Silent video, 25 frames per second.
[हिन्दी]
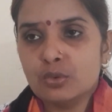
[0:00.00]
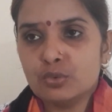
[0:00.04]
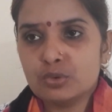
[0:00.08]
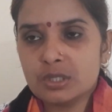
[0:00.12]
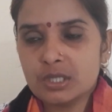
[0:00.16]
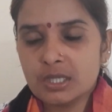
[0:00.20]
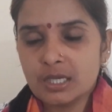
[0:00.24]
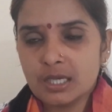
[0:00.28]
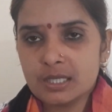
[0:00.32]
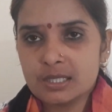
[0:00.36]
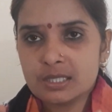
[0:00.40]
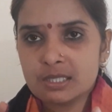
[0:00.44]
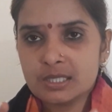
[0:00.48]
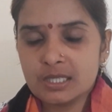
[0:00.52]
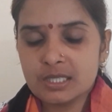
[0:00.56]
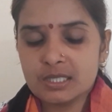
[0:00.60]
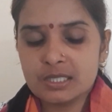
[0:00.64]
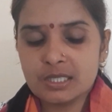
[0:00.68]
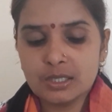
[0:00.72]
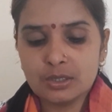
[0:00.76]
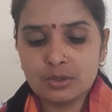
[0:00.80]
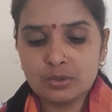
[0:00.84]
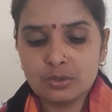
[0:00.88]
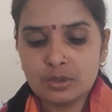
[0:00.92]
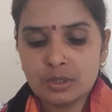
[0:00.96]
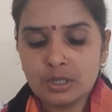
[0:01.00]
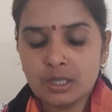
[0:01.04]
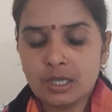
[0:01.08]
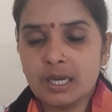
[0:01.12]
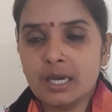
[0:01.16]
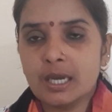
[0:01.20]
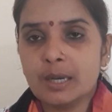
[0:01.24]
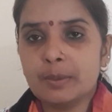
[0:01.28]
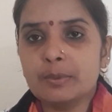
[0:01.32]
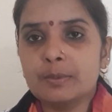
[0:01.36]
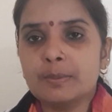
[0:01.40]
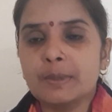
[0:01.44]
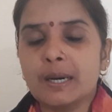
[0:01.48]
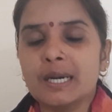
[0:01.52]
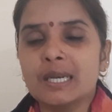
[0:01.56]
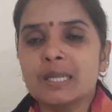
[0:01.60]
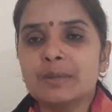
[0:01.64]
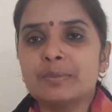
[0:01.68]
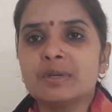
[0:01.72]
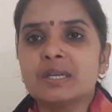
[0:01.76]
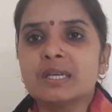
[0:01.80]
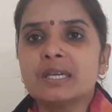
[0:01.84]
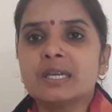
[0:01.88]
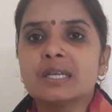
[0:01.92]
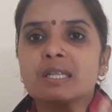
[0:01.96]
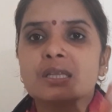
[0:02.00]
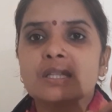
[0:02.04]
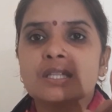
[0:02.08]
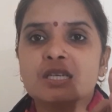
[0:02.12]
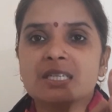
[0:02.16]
उसे अच्छे से गर्म पानी में